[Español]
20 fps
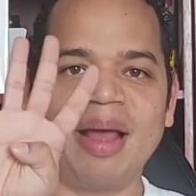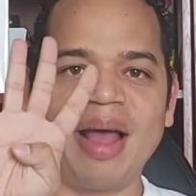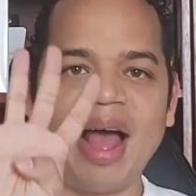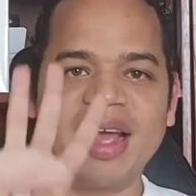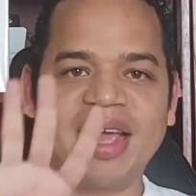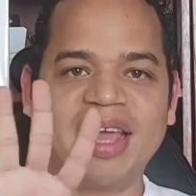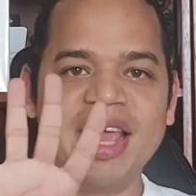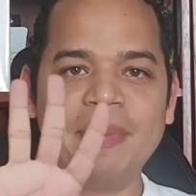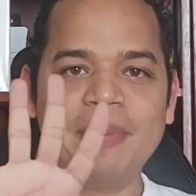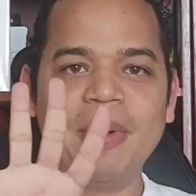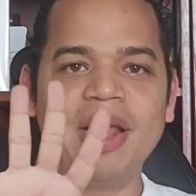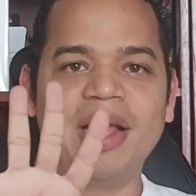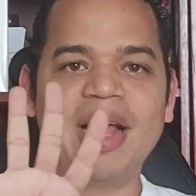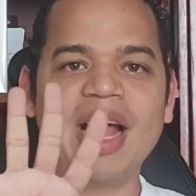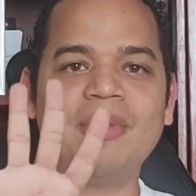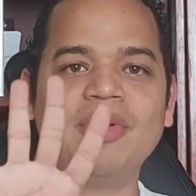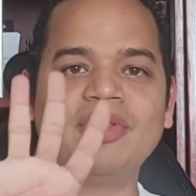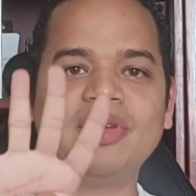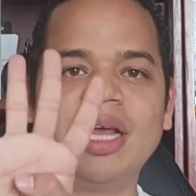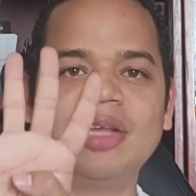aquí
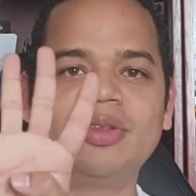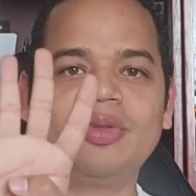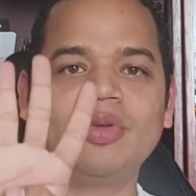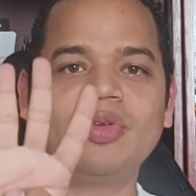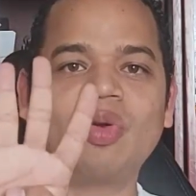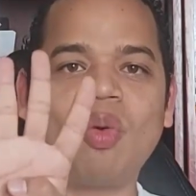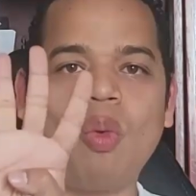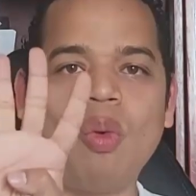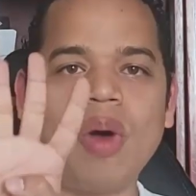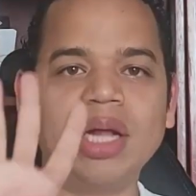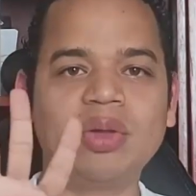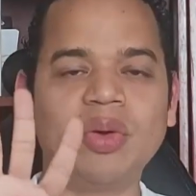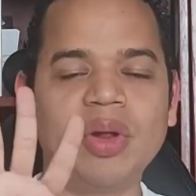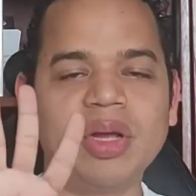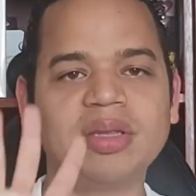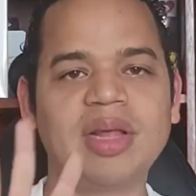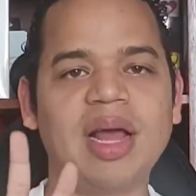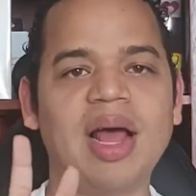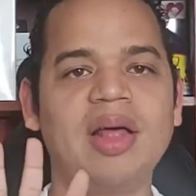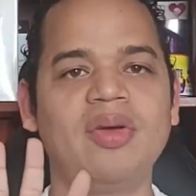explicamos estos cuatro
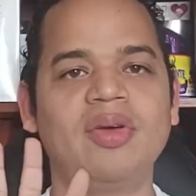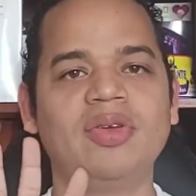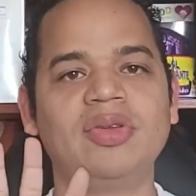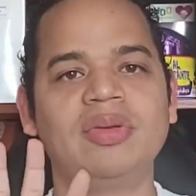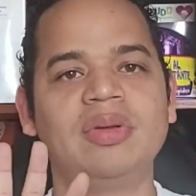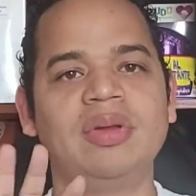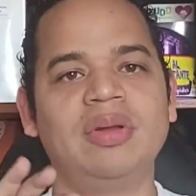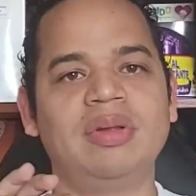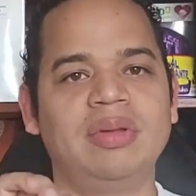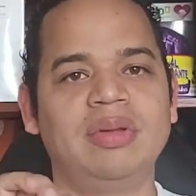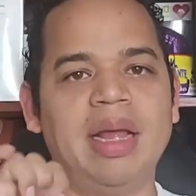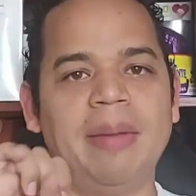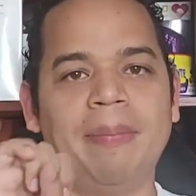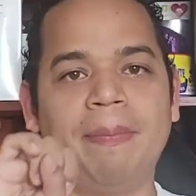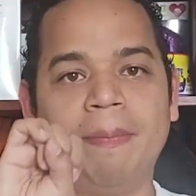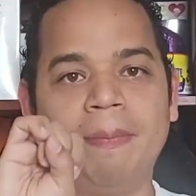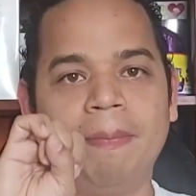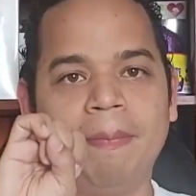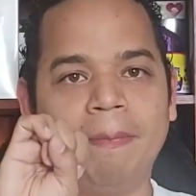estados de